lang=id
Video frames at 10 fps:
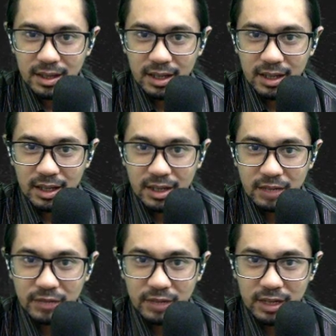ini
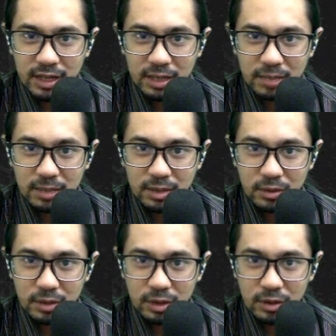fancam yang
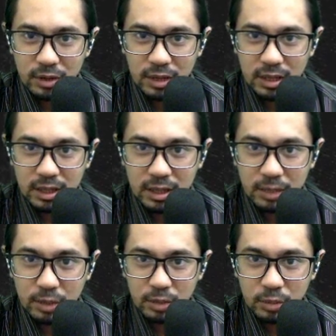hoki-hokian tiap
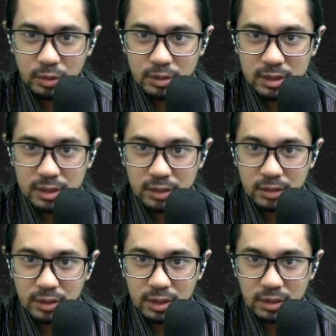bulan puasa ya
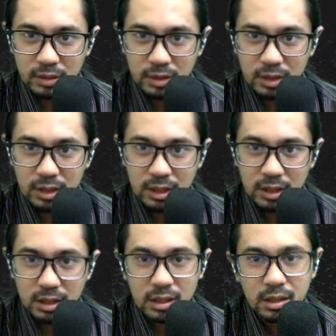undian no tiket.
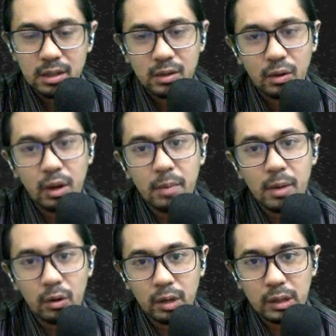Oh
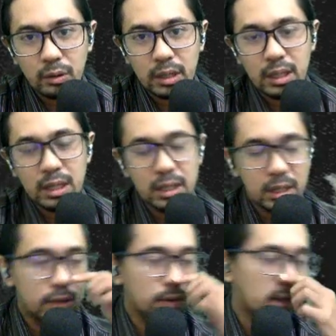emang hoki-hokian
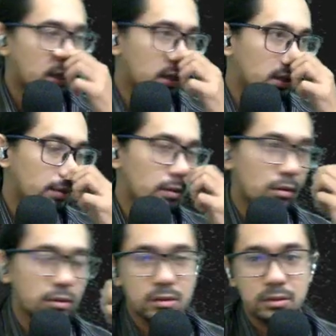gitu ya. Emang
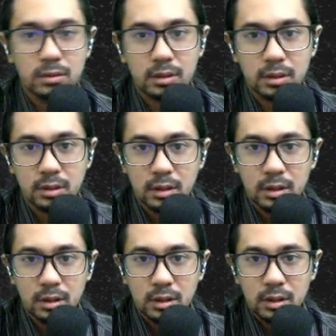waktu itu
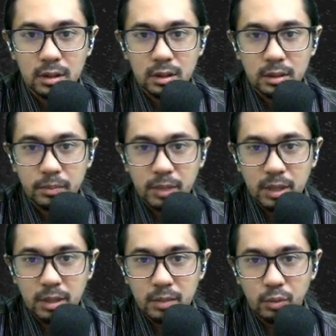
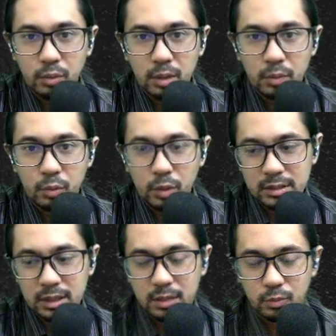di bulan
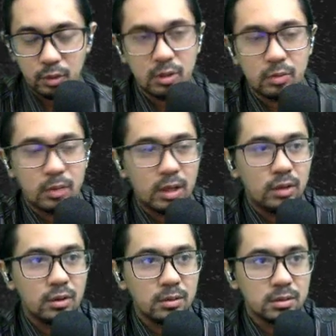puasa di bulan
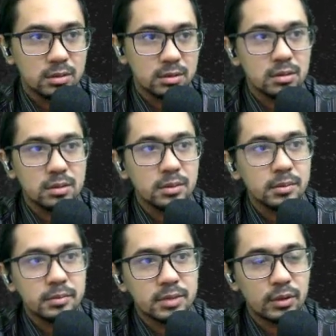Ramadan uh, eh,
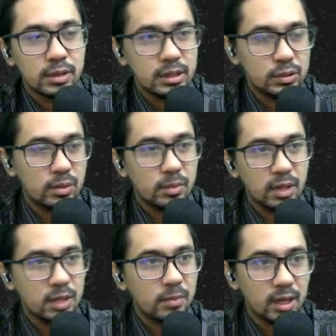JOT juga
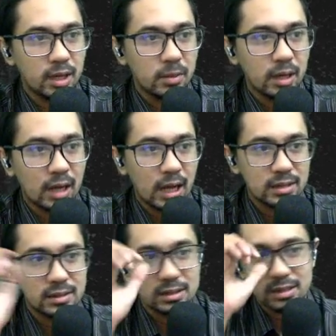bagi-bagi
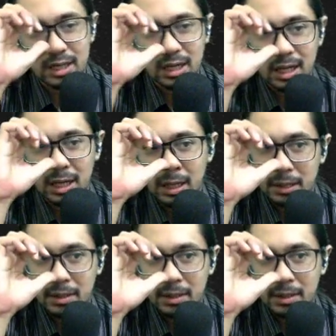berkat secara